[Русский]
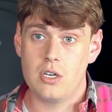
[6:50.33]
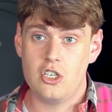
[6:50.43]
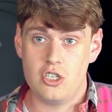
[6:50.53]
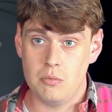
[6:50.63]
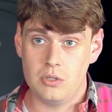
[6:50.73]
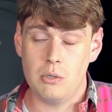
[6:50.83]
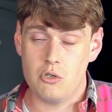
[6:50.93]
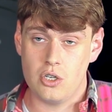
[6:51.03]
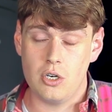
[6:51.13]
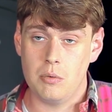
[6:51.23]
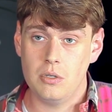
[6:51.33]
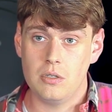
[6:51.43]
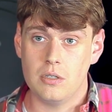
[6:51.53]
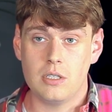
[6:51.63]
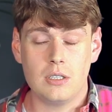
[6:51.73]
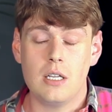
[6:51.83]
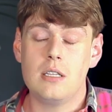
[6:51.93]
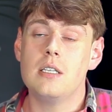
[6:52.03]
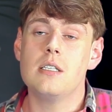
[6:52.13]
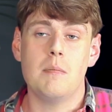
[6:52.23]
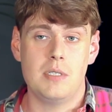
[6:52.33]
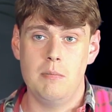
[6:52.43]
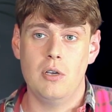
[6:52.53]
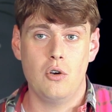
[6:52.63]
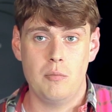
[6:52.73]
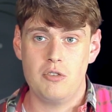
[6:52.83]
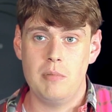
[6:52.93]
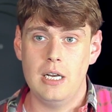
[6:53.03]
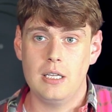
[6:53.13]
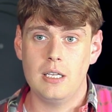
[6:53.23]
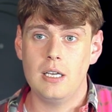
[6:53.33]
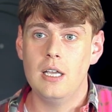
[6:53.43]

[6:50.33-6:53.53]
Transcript: к чему ты уже работал, тогда ты сам себе купишь билеты.